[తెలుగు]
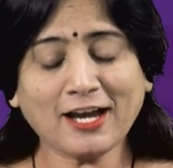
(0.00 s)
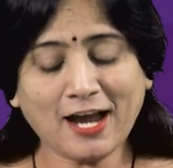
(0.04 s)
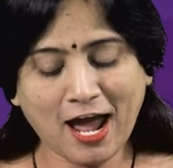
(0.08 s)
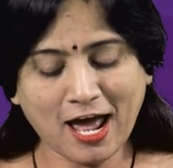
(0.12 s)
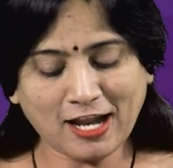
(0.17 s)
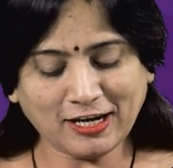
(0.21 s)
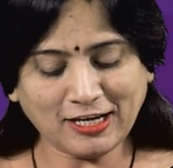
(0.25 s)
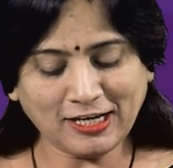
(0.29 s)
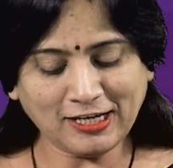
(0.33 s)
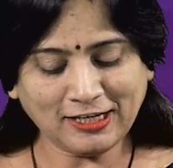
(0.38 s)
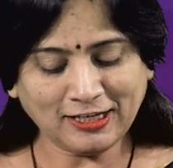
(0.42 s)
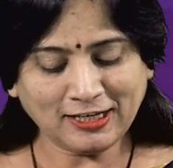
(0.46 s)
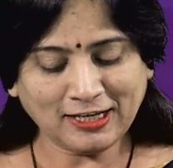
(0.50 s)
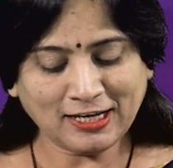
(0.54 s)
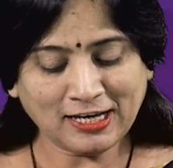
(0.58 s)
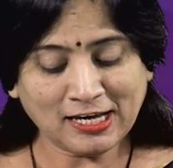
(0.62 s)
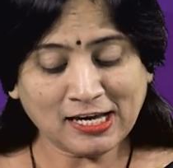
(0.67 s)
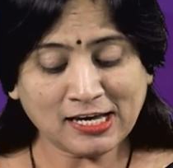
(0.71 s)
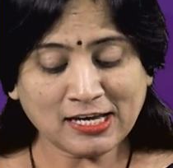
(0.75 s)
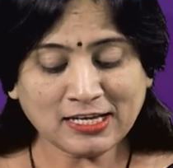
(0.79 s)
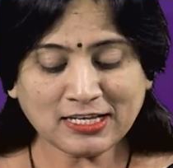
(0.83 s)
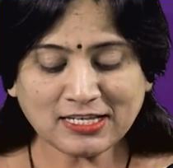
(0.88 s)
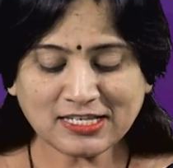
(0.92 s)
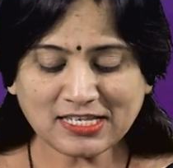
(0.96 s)
కానీ
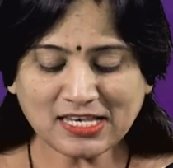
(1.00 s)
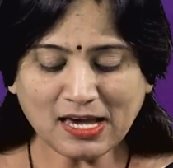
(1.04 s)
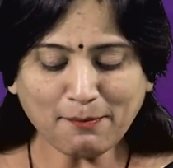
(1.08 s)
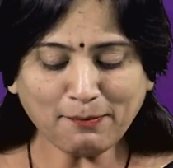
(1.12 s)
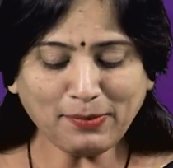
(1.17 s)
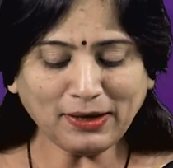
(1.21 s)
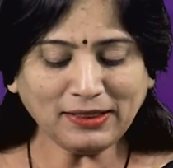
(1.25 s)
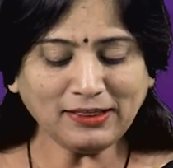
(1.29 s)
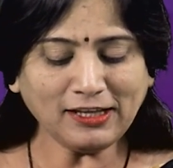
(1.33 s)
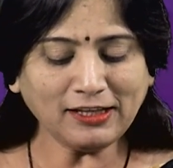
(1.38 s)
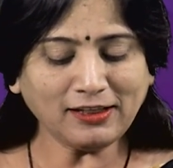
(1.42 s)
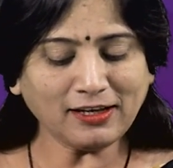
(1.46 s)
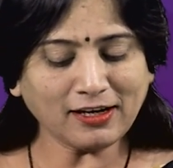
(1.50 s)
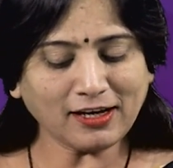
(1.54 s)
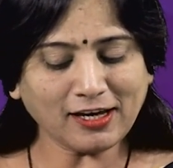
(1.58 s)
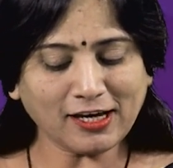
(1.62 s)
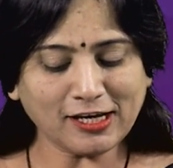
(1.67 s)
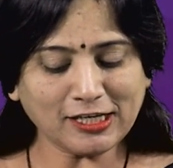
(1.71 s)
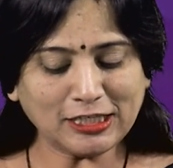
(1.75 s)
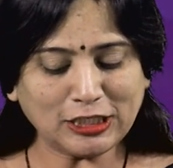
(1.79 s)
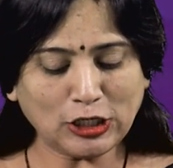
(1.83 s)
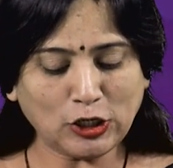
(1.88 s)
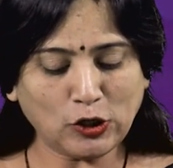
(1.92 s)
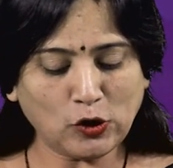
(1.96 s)
సంబంధిత
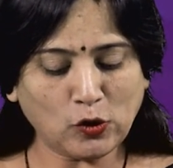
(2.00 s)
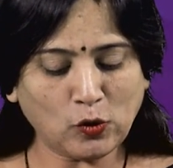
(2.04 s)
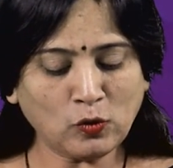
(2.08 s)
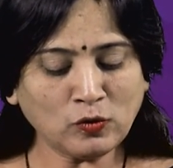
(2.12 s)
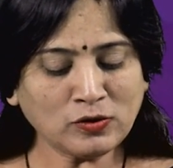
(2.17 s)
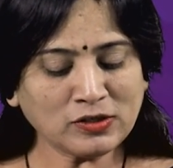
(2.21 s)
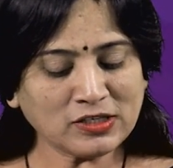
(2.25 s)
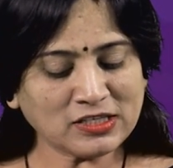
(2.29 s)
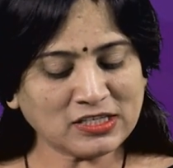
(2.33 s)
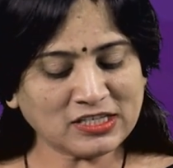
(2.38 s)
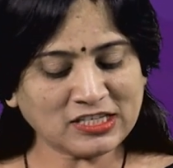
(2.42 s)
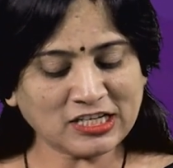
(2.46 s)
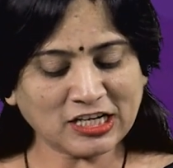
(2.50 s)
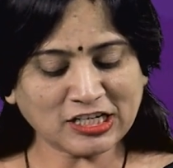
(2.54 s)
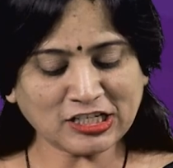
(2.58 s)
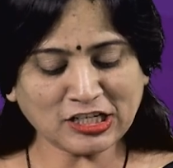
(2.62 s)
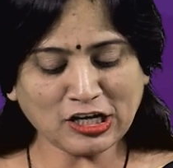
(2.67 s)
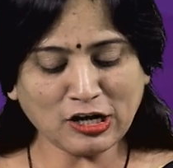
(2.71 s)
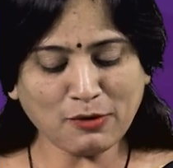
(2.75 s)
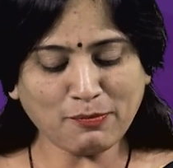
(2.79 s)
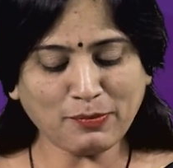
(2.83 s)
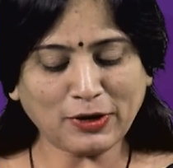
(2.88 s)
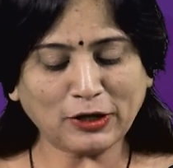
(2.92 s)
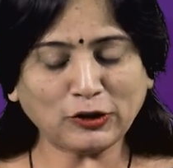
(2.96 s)
కేసుల్లో
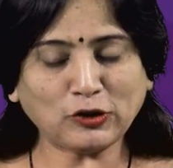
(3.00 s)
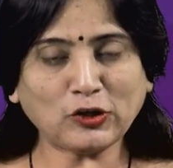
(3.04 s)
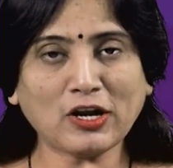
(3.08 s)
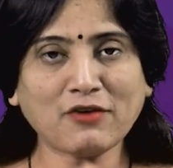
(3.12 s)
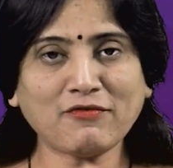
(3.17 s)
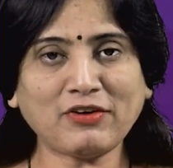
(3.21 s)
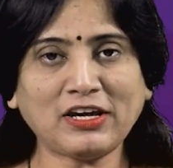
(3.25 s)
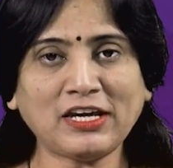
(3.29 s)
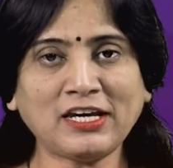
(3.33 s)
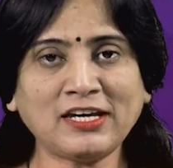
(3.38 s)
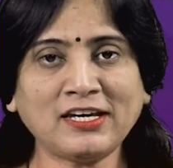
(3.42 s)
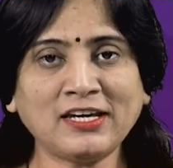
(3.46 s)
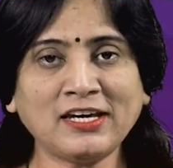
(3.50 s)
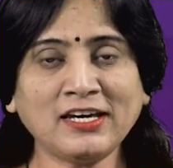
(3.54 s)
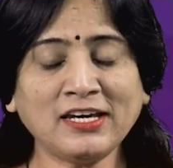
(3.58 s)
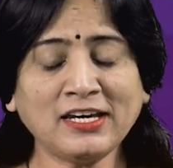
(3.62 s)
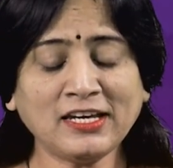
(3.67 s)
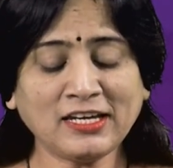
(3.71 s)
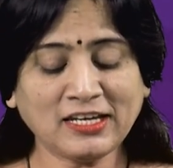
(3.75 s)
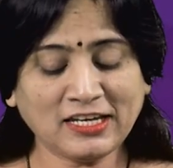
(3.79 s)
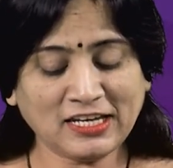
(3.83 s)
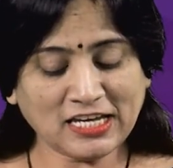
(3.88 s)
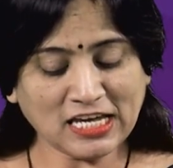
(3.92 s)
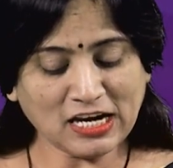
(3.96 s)
శిక్షలు పడుతున్నవి
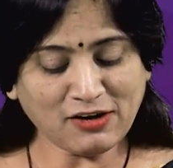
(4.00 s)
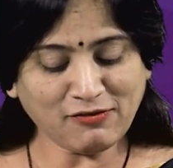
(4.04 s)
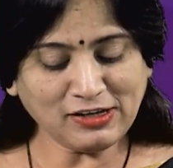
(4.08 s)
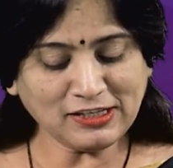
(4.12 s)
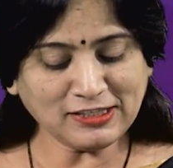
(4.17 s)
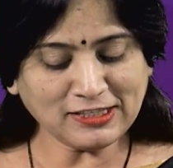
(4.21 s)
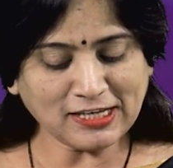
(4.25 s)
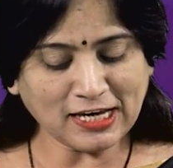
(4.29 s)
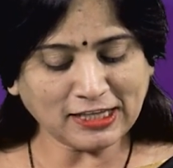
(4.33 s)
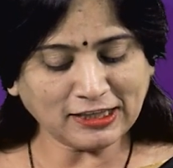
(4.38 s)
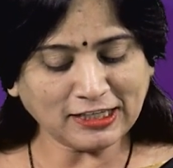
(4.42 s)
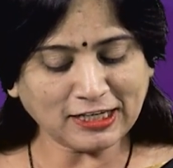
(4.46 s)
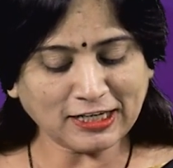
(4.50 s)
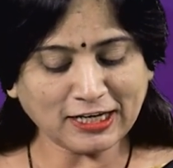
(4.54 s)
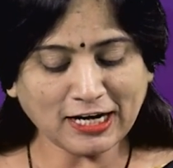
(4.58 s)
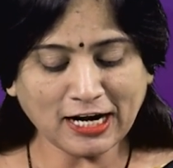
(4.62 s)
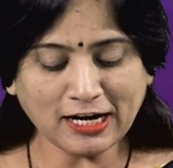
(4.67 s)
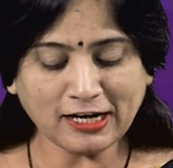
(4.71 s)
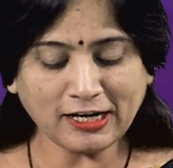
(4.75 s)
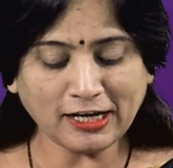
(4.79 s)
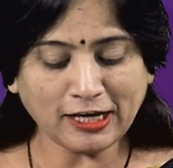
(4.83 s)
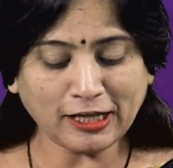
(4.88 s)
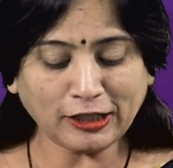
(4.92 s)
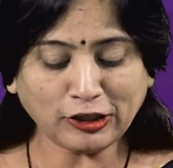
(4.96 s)
ఇరవై శాతం
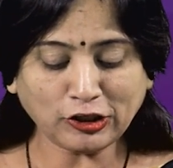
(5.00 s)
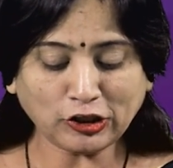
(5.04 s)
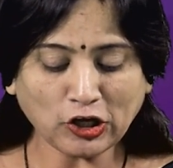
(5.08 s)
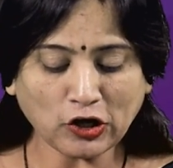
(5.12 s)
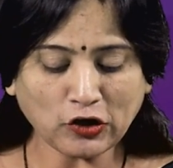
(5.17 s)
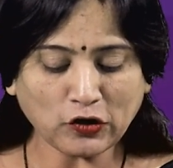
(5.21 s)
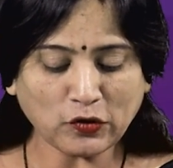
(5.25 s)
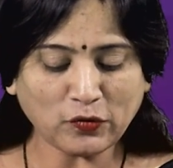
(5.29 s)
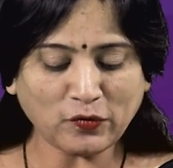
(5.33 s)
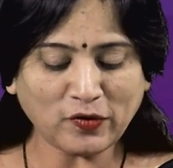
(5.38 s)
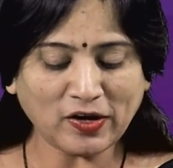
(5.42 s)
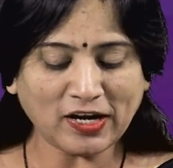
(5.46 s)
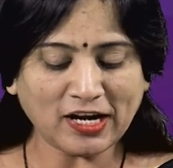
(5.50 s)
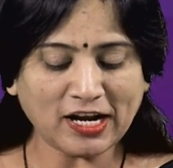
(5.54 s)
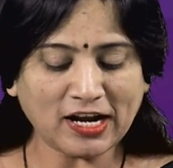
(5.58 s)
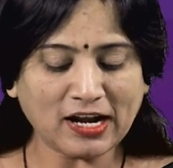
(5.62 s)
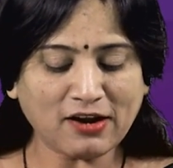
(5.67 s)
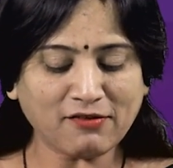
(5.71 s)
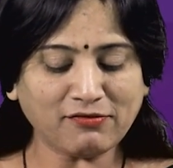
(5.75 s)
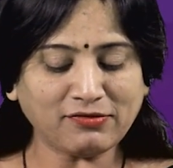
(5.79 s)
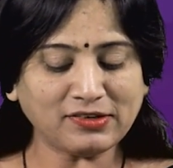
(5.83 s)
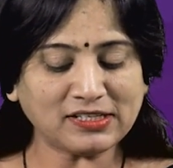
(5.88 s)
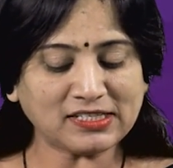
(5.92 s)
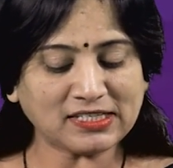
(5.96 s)
కంటే
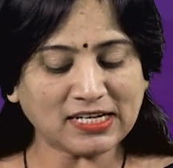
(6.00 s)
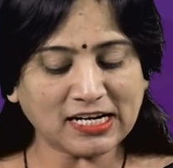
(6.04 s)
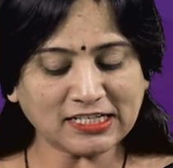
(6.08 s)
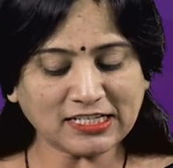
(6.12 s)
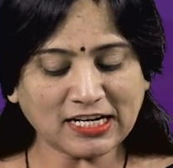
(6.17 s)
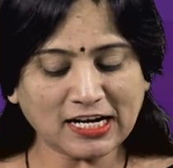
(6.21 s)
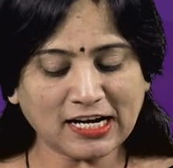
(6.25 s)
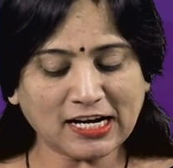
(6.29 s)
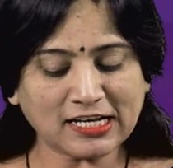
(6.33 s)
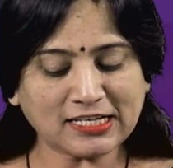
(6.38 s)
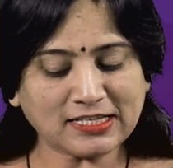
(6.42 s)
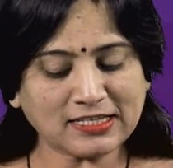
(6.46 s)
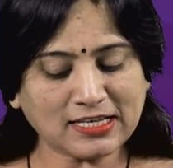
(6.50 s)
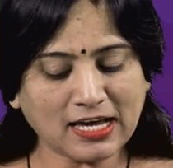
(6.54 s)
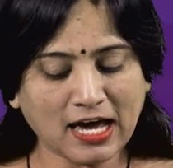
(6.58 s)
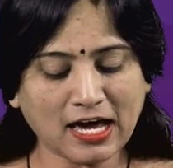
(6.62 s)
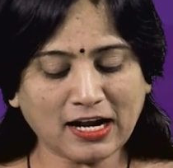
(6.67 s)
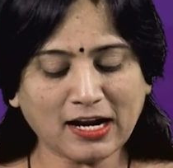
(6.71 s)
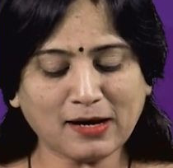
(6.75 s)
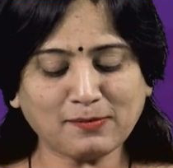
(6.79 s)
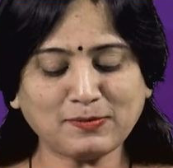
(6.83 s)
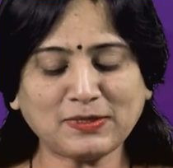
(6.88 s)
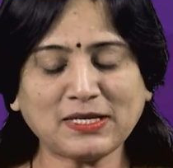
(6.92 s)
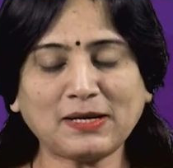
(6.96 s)
తక్కువేనన్న విశ్లేషణల
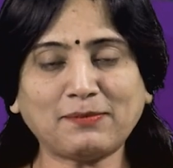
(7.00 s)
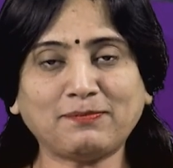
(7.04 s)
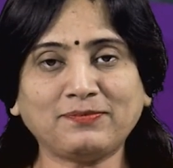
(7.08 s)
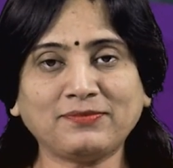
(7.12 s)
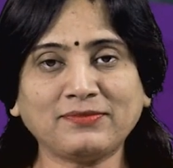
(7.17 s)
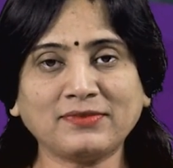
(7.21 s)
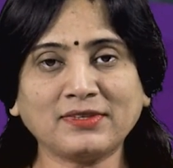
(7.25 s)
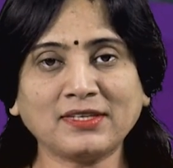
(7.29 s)
సారాంశం